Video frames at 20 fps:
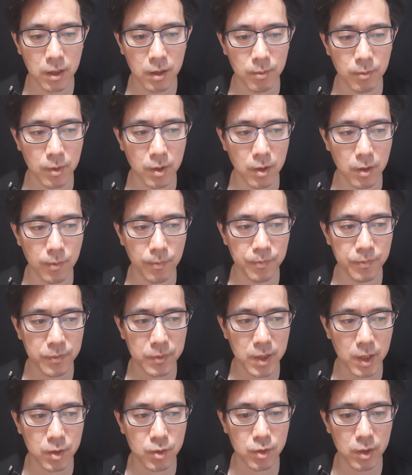뭐
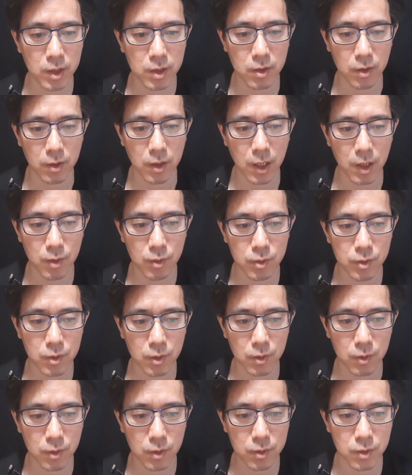대출이 덜 나오는
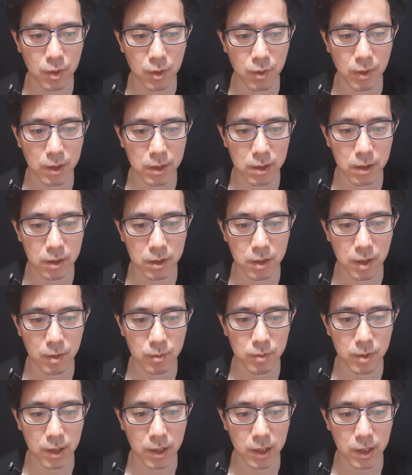쪽으로 적용하는 거기
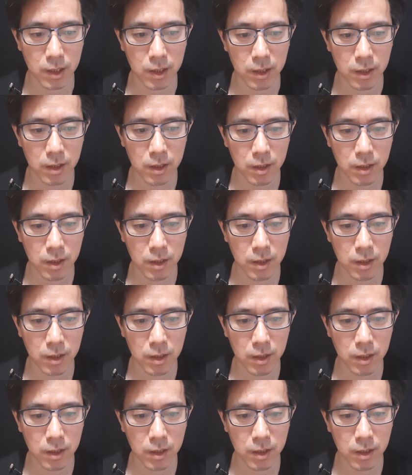때문에